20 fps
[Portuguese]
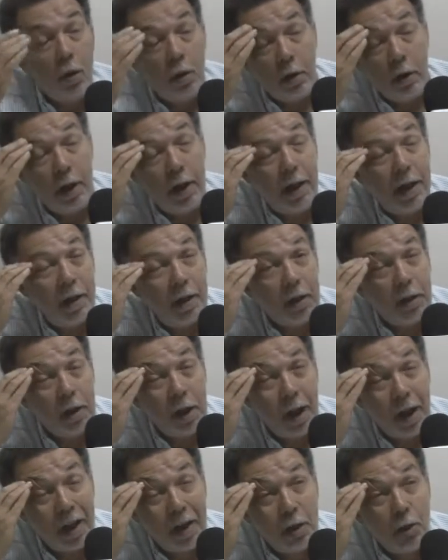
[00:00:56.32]
né?
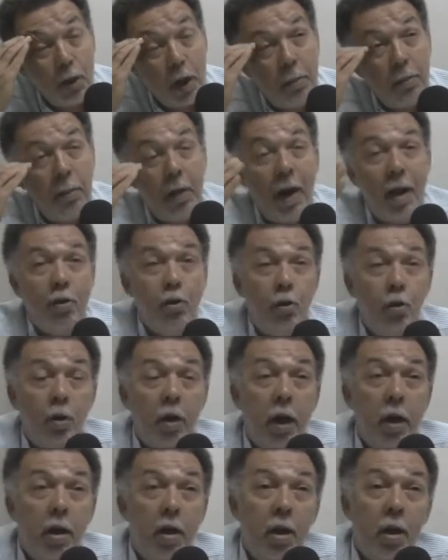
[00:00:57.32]
já que o rapaz
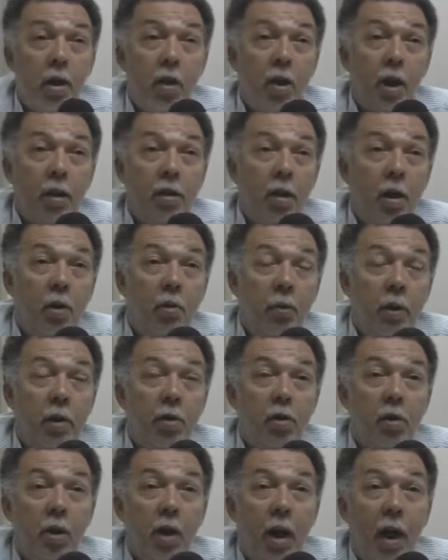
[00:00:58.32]
julga que está sendo
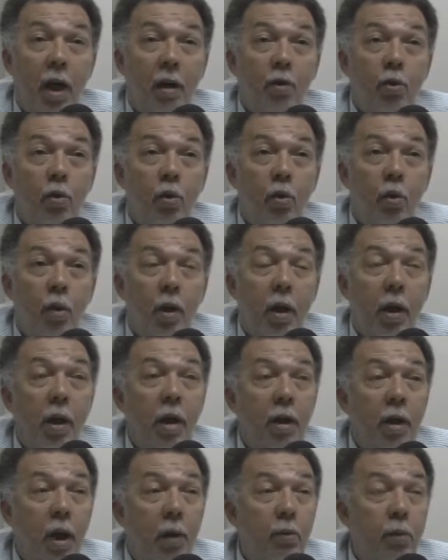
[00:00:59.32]
prejudicado com
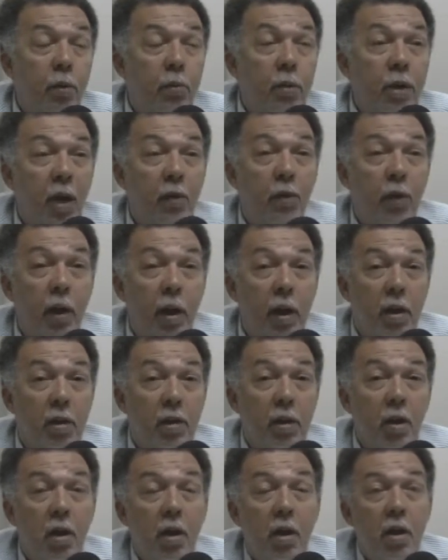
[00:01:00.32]
aquele tapume na
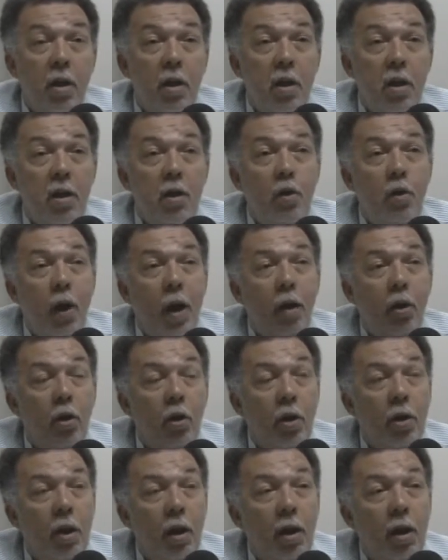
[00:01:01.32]
frente e que sua
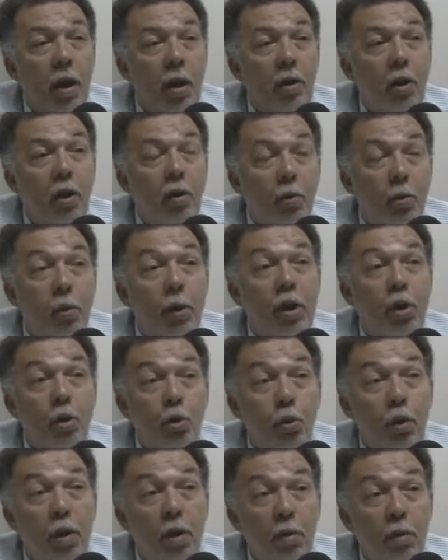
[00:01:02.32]
loja está tendo
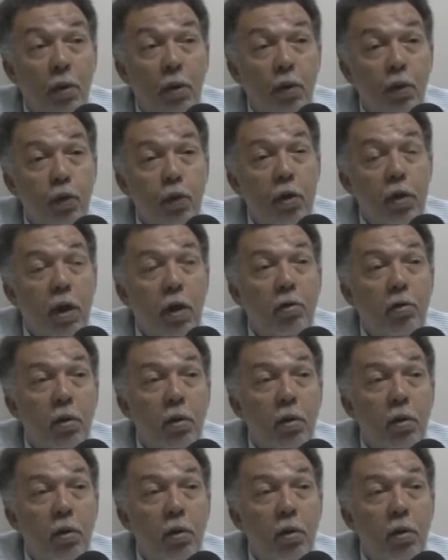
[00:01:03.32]
prejuízo em função